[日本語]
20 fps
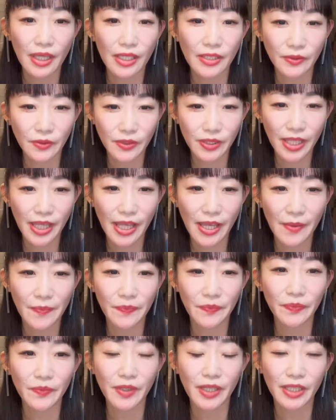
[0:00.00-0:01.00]
そして、
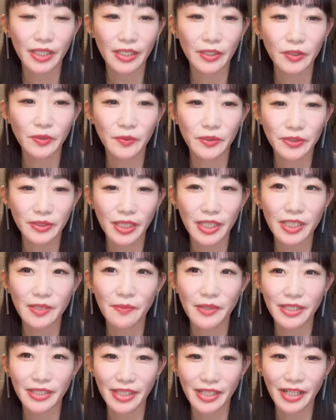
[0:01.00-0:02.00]
まあ、昨日もお伝えし
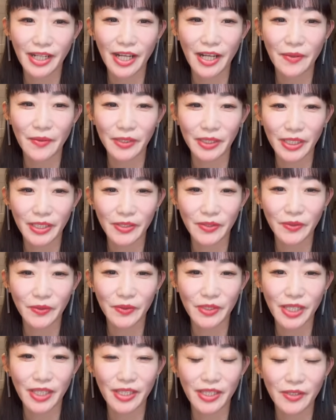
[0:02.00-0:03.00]
ましたが、私の
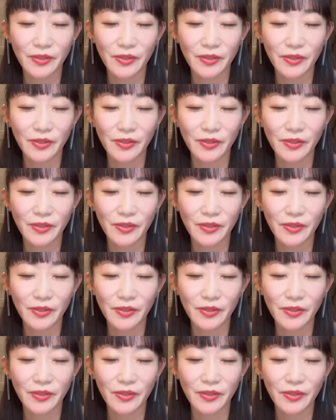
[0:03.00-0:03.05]
チャンネル